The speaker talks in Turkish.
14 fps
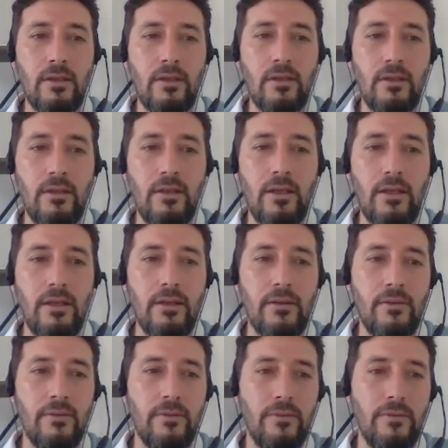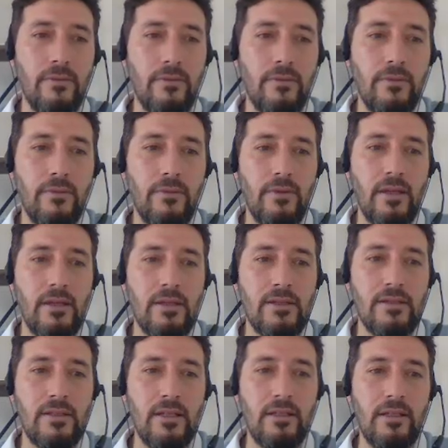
Y ve Z